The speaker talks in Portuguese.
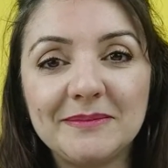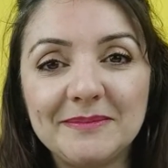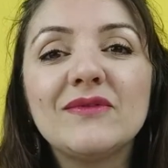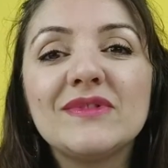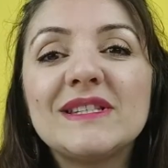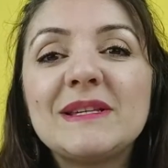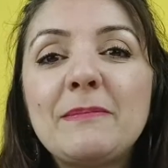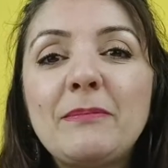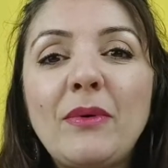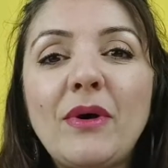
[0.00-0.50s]

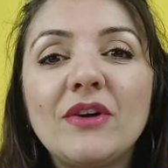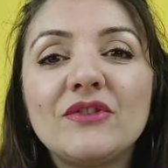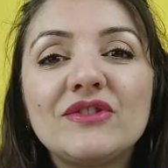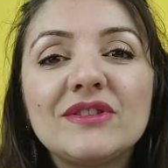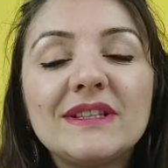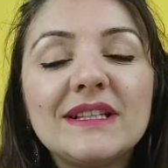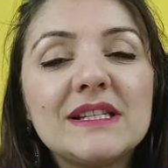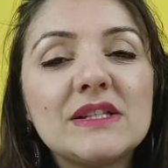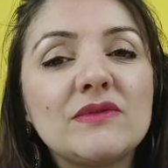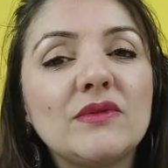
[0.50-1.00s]
Você
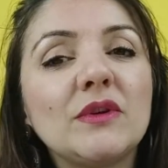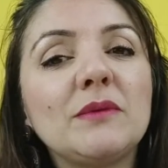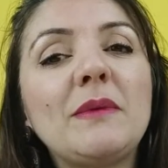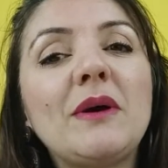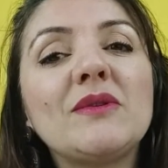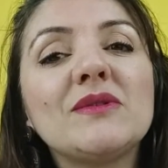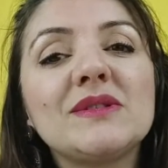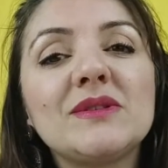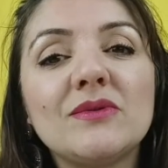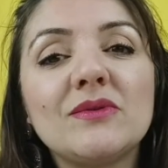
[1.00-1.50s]
pode
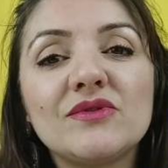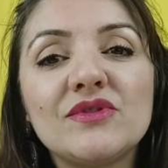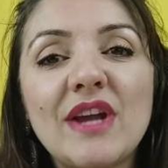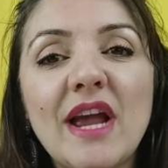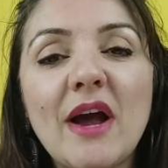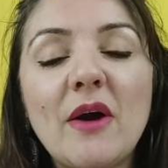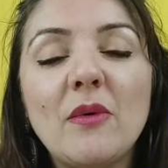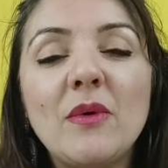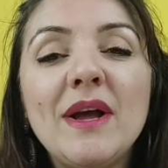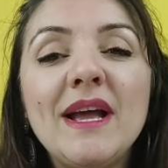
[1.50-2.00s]
transformar o seu
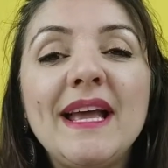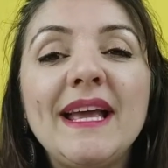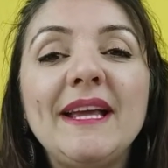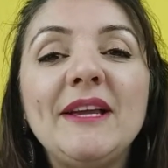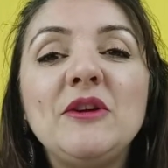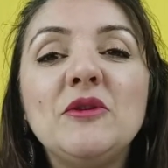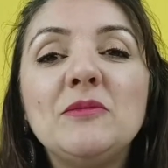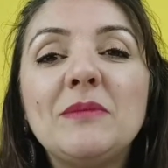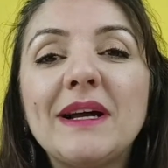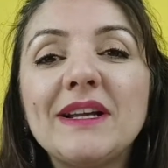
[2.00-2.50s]
gel
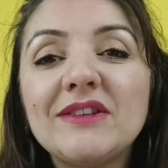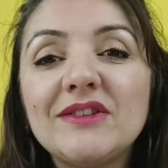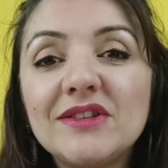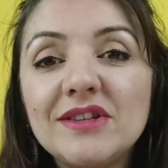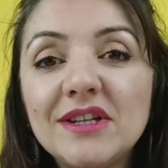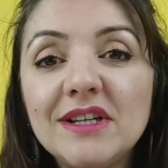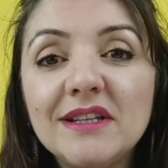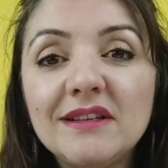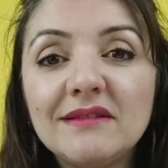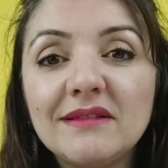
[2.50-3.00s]
em uma
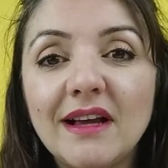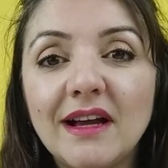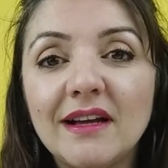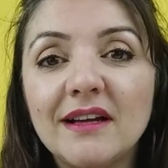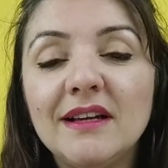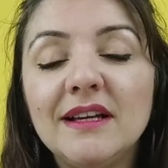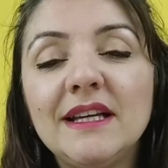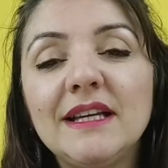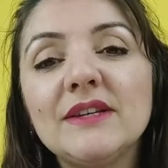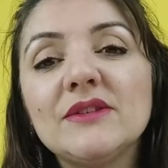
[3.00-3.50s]
tinta
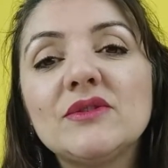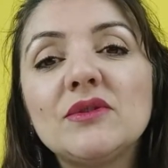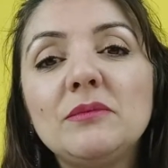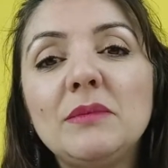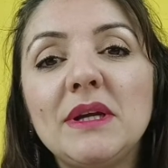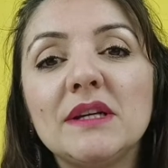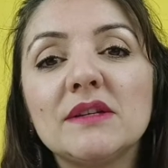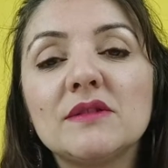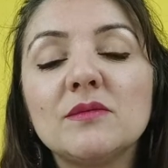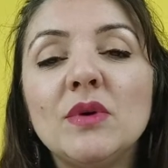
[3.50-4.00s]
isso
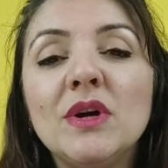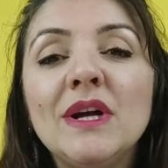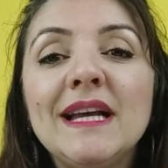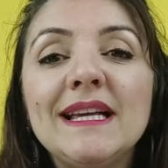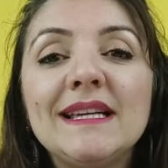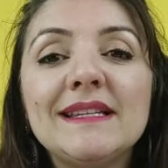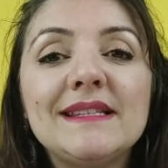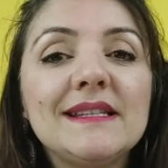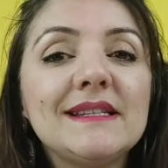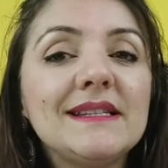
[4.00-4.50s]
mesmo,
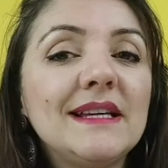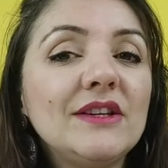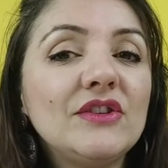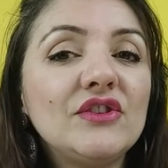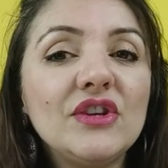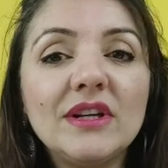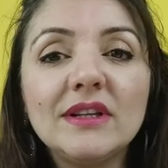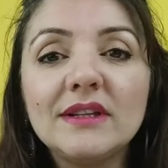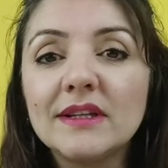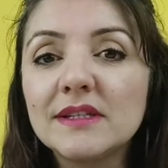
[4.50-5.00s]
existem
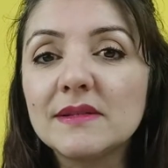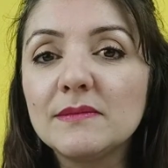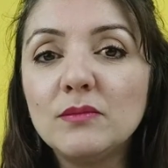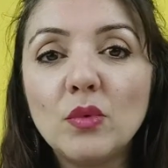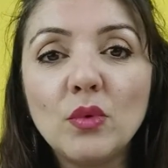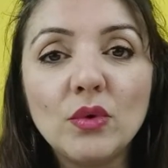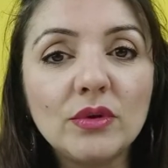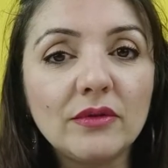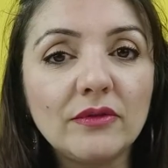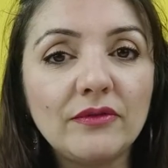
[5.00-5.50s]
tintas
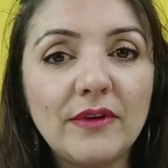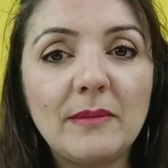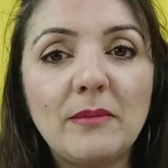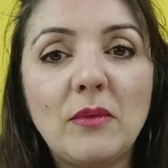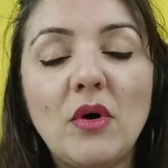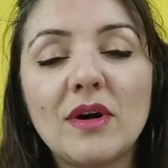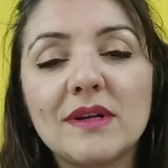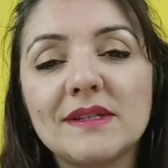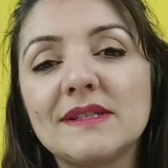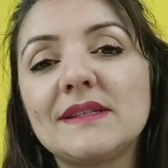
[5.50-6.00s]
muito
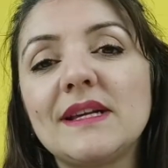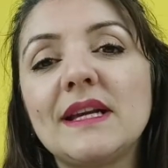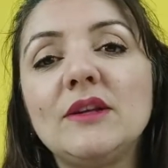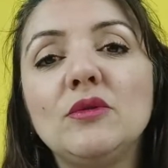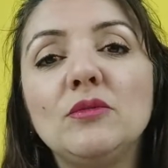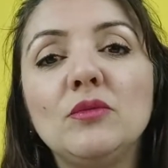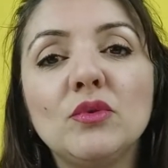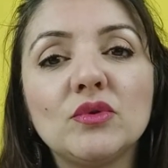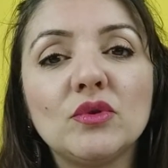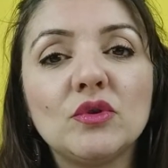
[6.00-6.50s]
famosas aí
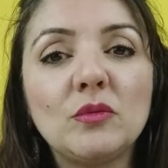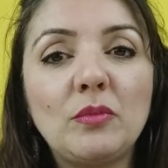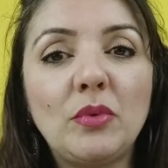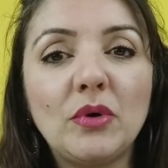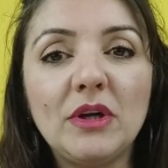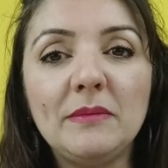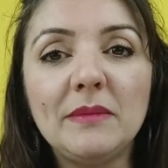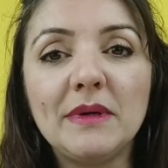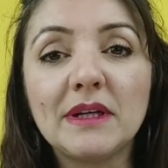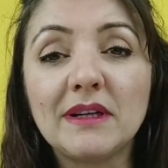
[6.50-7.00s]
no mundo do
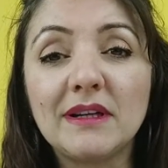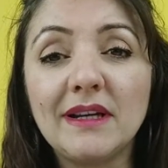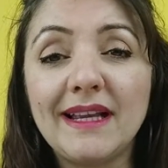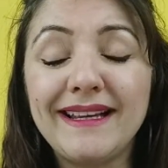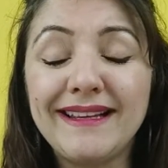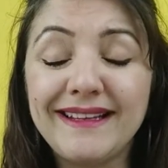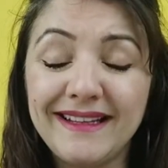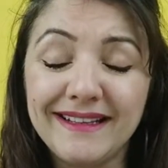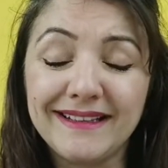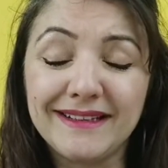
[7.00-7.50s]
polymer
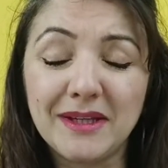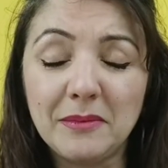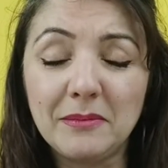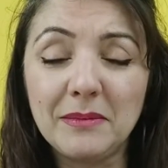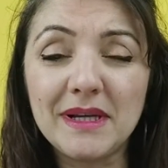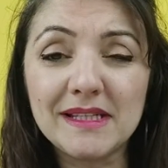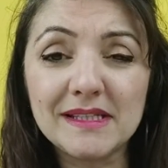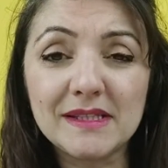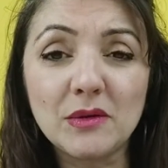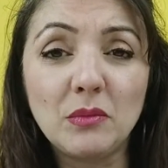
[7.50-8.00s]
clay que
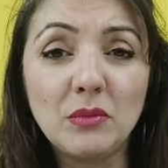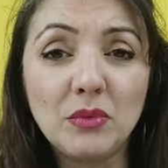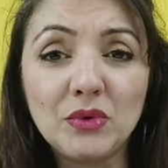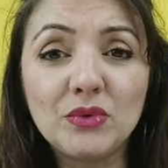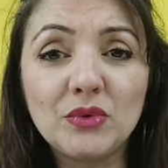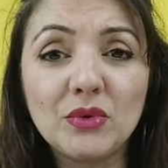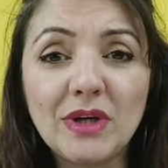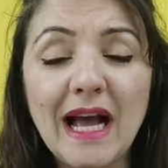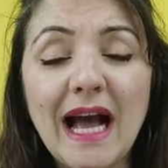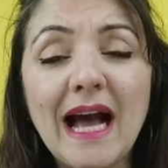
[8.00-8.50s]
também são
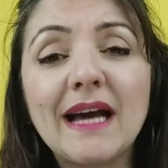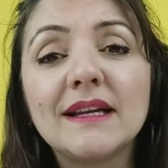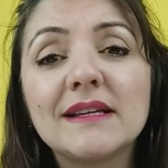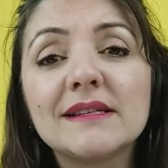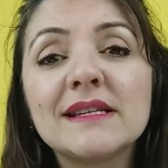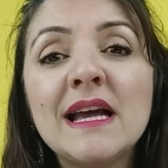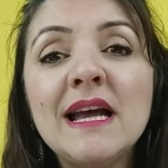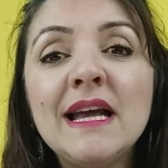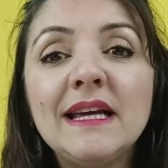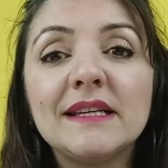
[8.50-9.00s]
muito
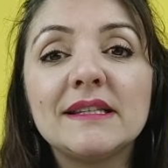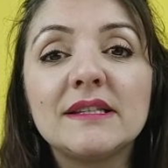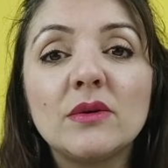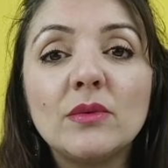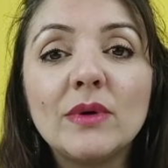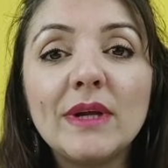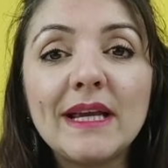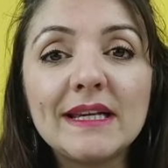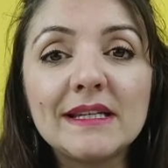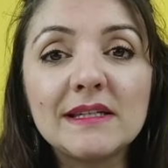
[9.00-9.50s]
caras e
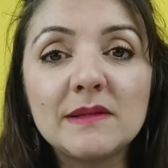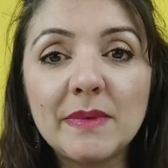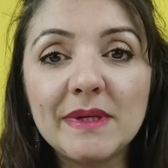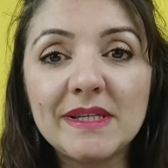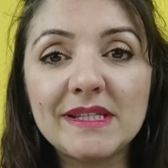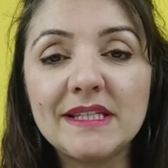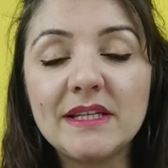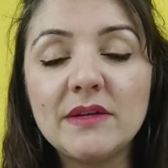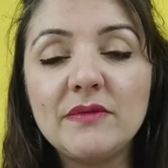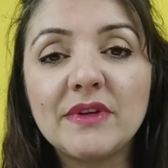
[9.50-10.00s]
são
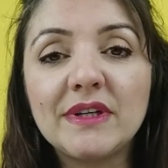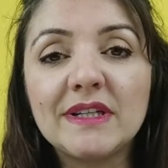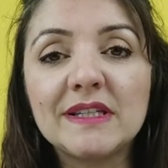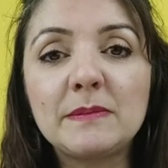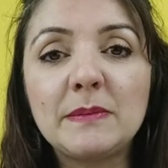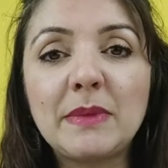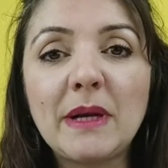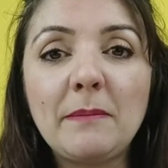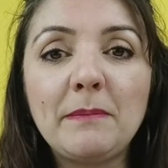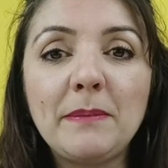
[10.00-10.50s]

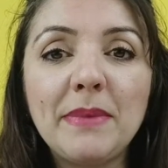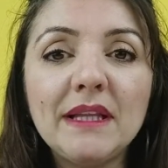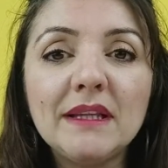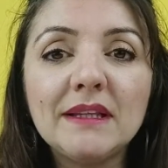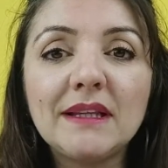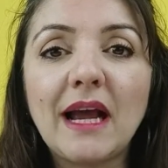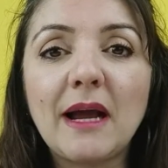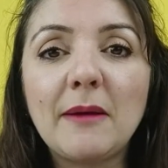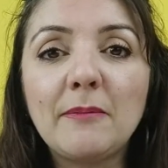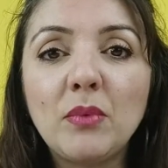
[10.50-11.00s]
específicas para
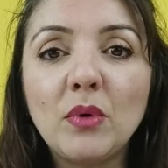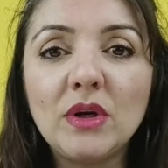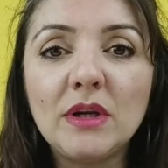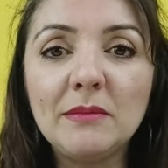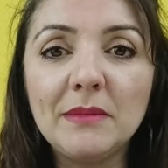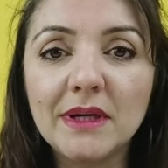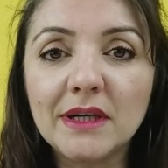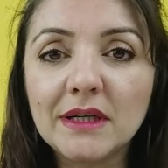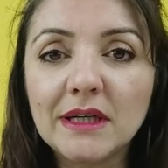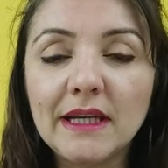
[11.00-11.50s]
pintar
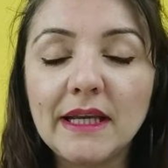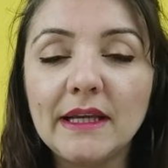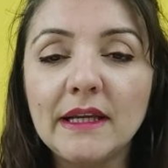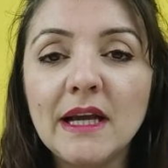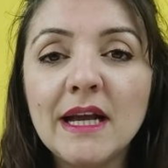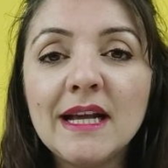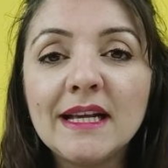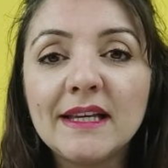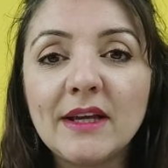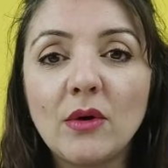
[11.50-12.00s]
polymer clay,
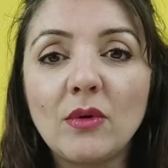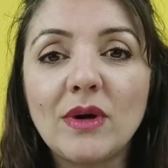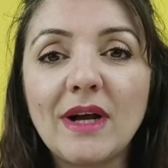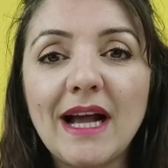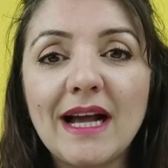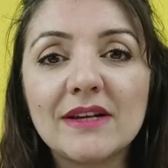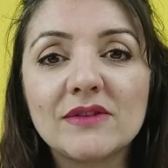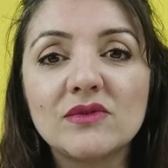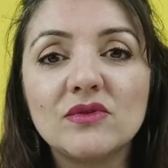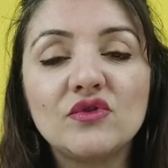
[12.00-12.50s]
que é o
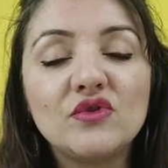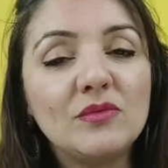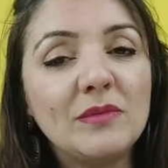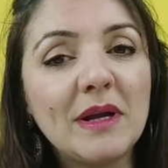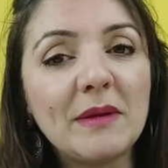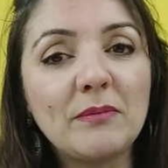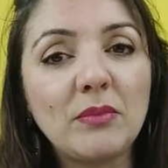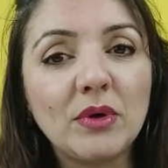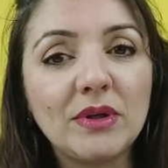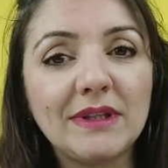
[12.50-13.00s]
caso de
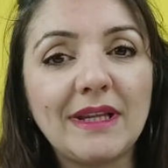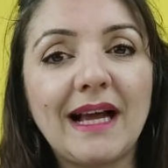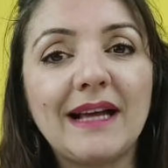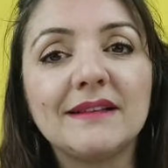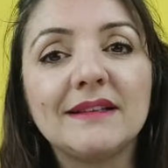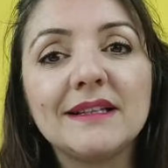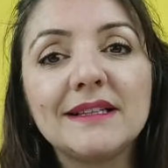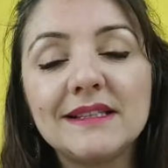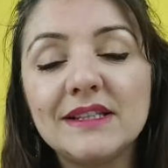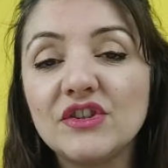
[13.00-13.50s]
uma
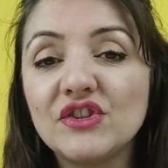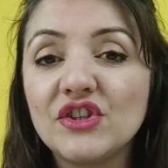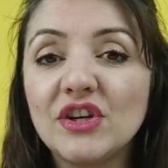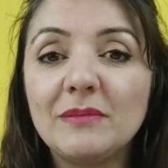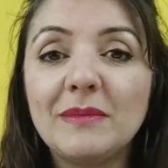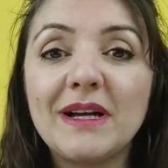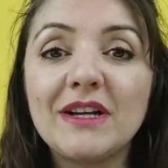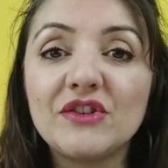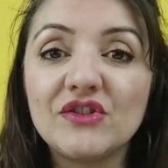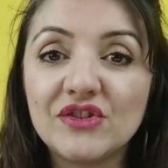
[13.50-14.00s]
importada que se chama